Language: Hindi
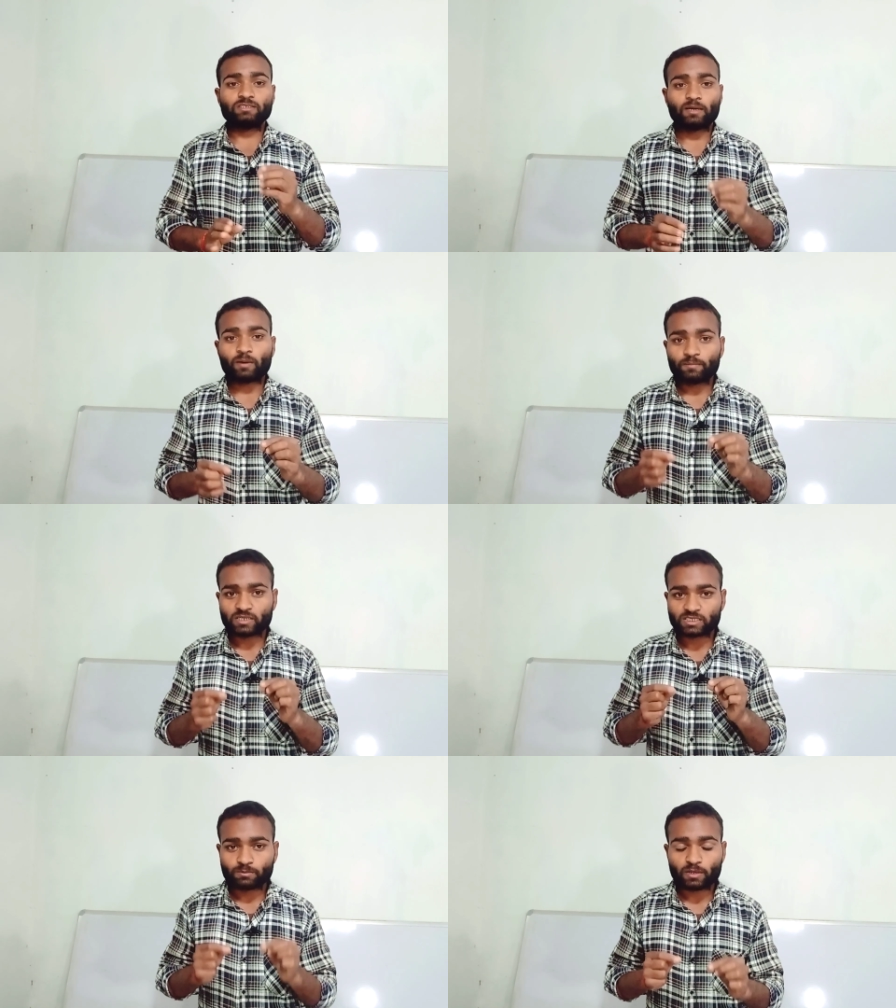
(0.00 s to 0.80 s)
जब आप
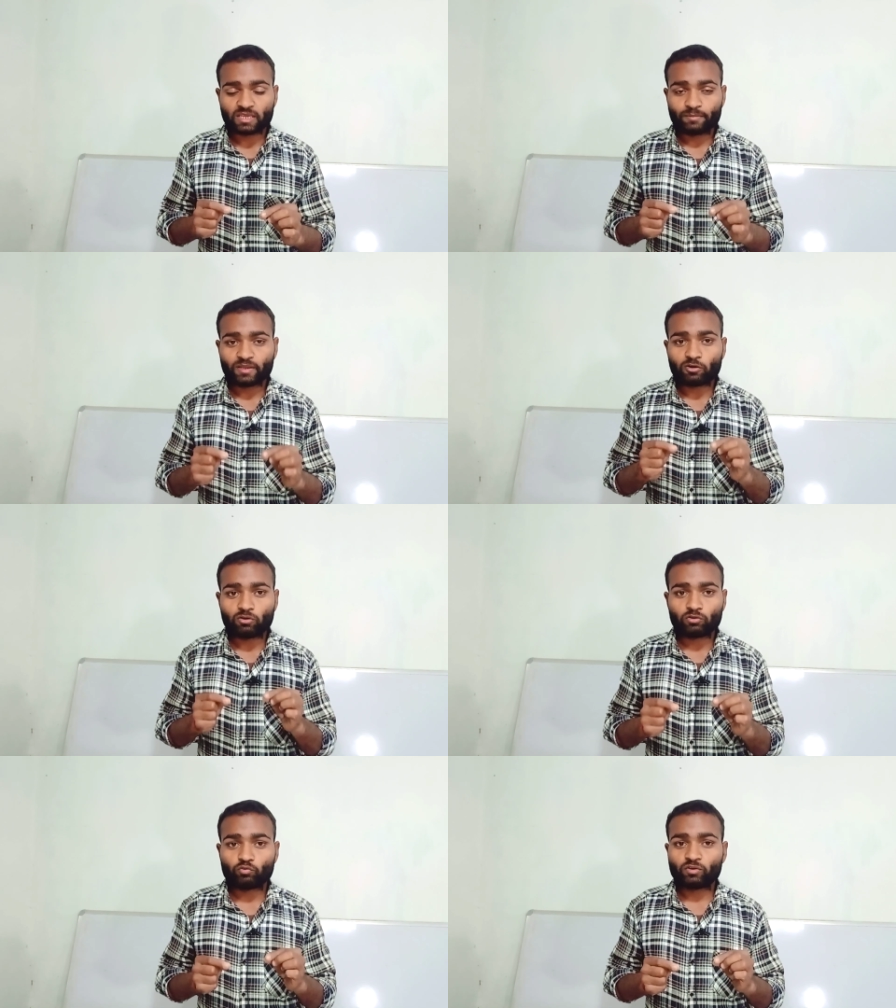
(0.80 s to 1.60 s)
कस्टमर केयर में
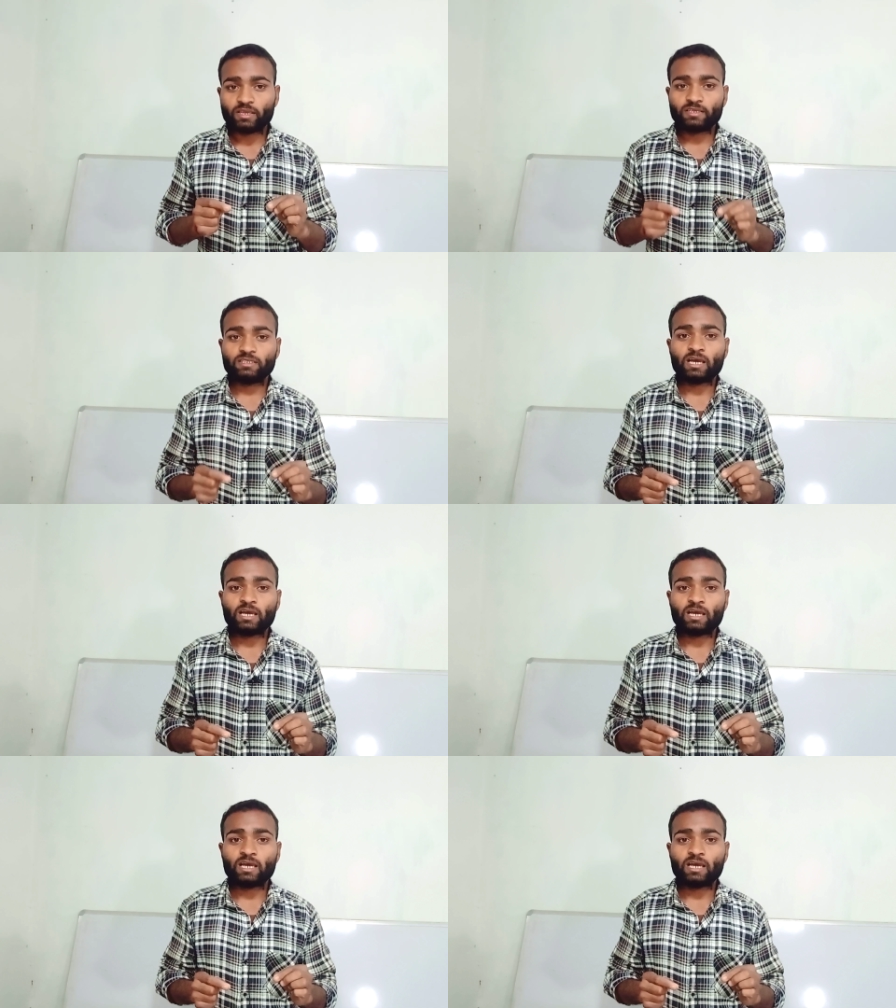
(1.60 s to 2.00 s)
कॉल करोगे